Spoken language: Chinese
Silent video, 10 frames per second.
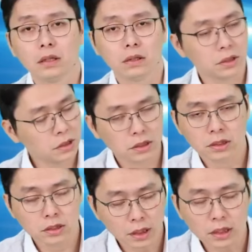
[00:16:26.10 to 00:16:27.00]
我这其
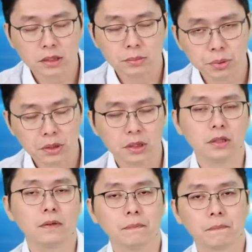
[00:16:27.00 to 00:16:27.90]
实真的已经不低
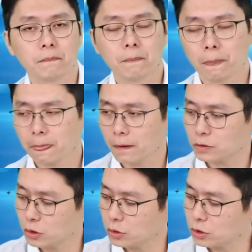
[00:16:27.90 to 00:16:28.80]
了啊，
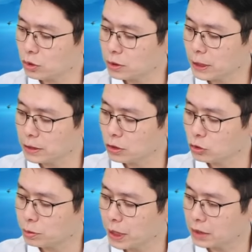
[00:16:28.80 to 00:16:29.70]
所以我就说像这种
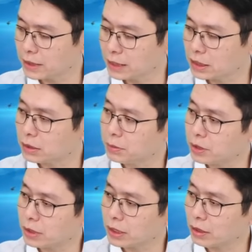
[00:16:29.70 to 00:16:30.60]
股票，暂时没
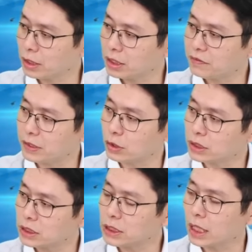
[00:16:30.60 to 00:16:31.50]
有看到任何反转
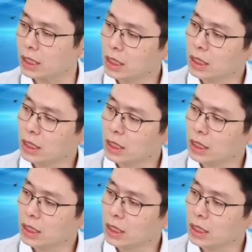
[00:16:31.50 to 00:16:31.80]
迹象。